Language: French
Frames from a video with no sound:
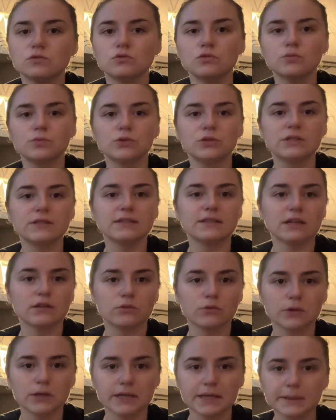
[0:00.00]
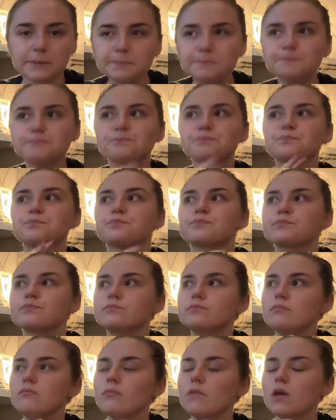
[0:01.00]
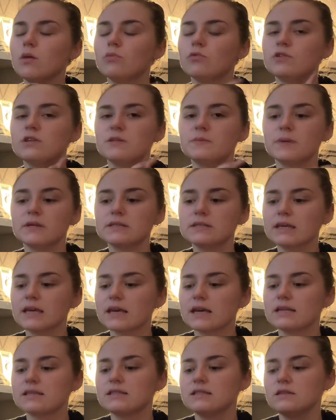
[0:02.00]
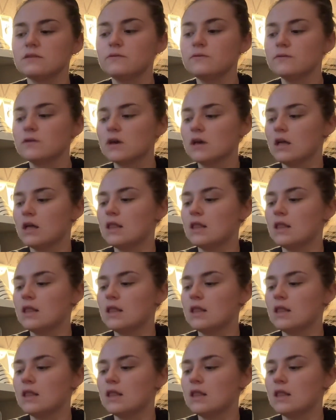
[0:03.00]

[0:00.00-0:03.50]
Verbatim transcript: tout petit atelier mon espace créatif.